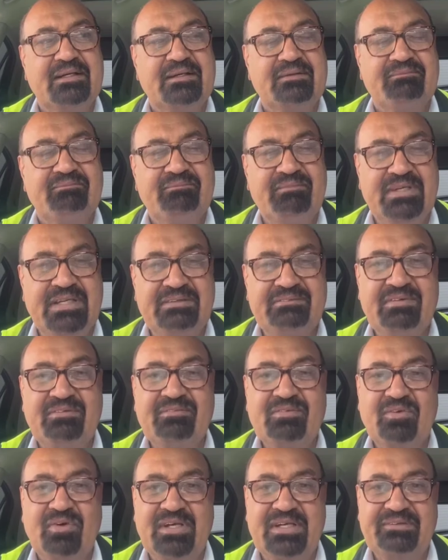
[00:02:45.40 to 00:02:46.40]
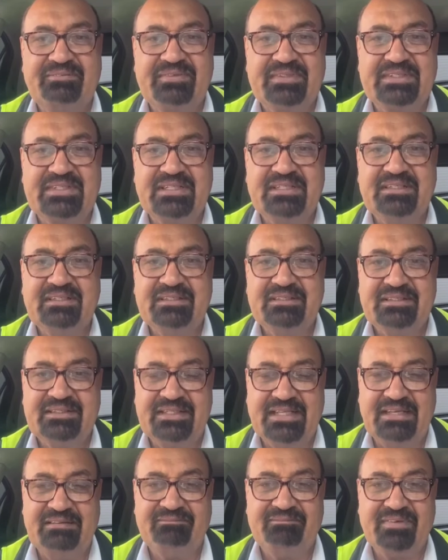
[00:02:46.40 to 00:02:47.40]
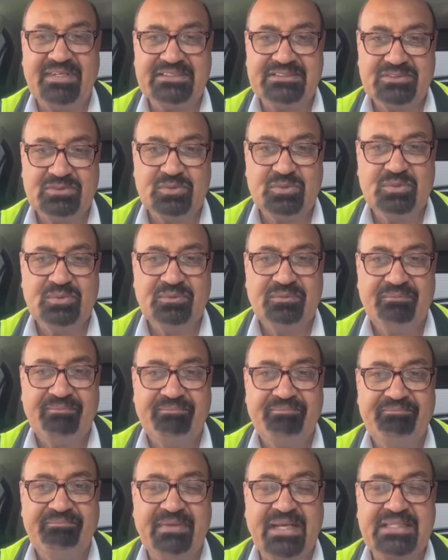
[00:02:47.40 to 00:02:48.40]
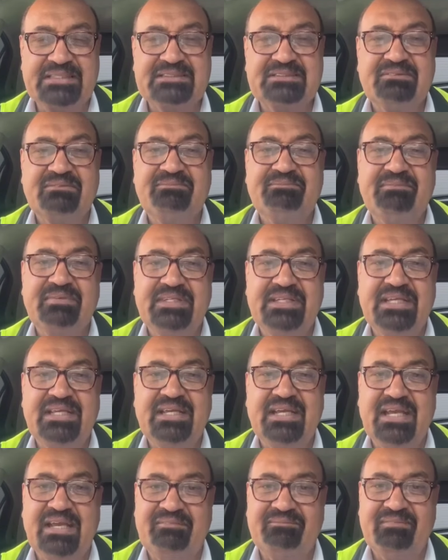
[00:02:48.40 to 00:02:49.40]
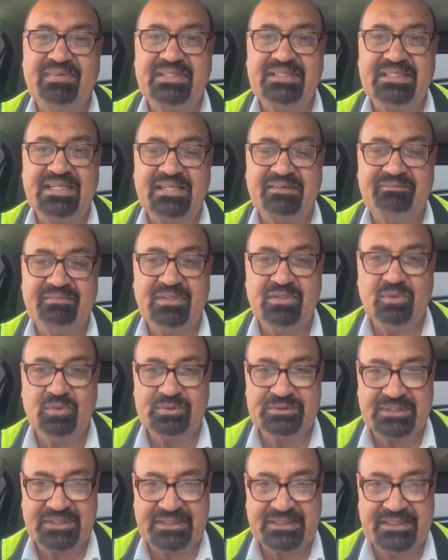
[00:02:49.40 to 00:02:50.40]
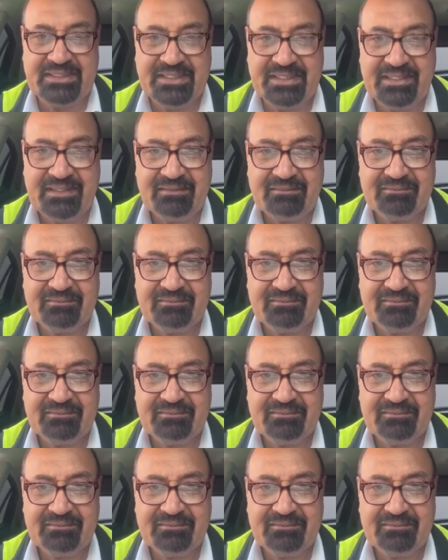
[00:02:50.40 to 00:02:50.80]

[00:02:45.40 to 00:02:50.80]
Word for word: मिनिमम क्वालिफिकेशन 10 प्लस टू मैक्सिमम एम ए तक भी हो सकती है